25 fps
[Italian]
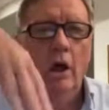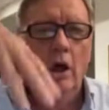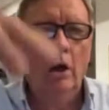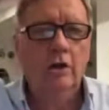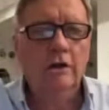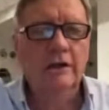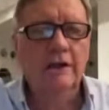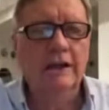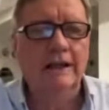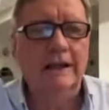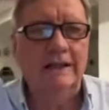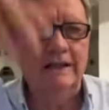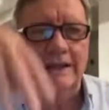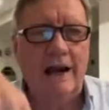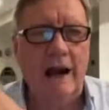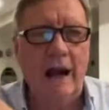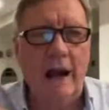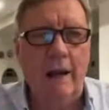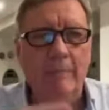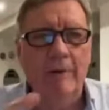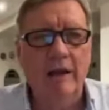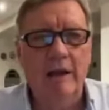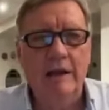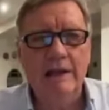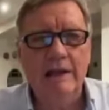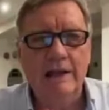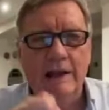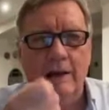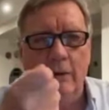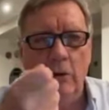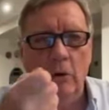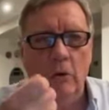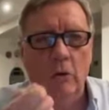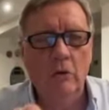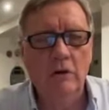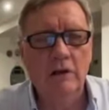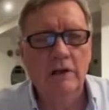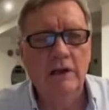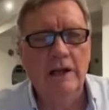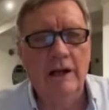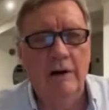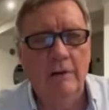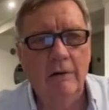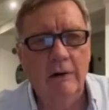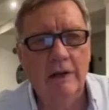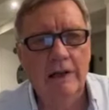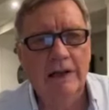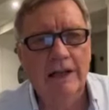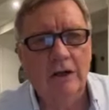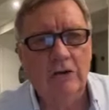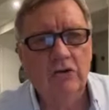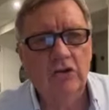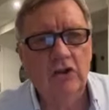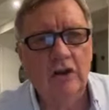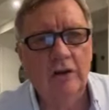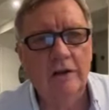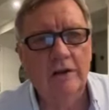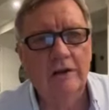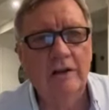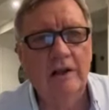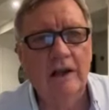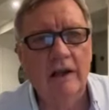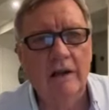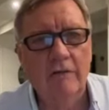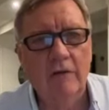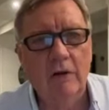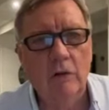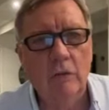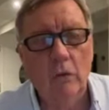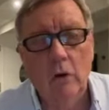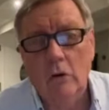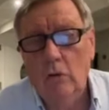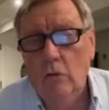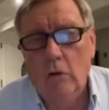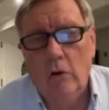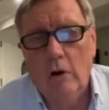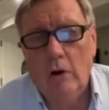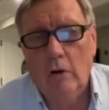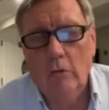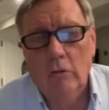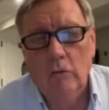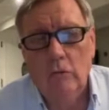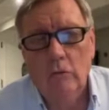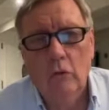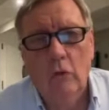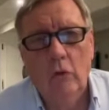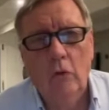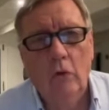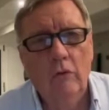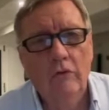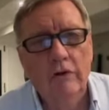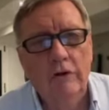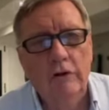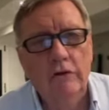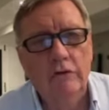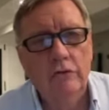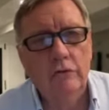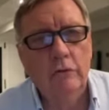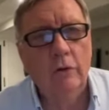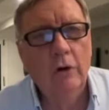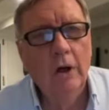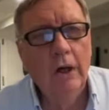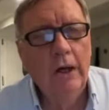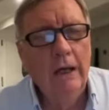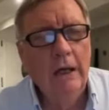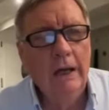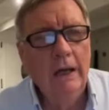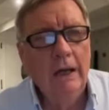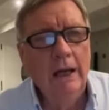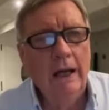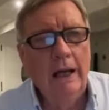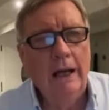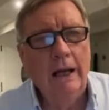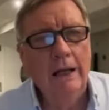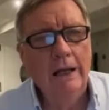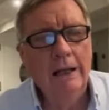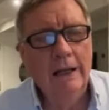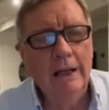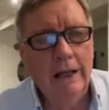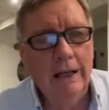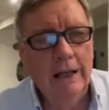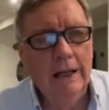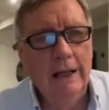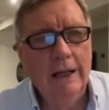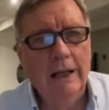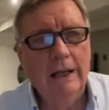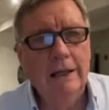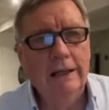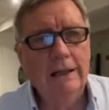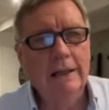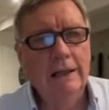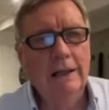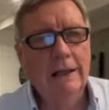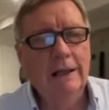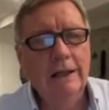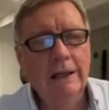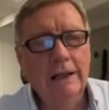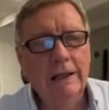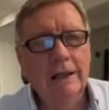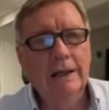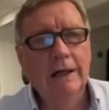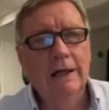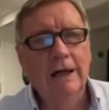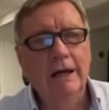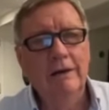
di catrame e li, davano, li, da, li accendevano, ancora non, non l'ho visto al, al,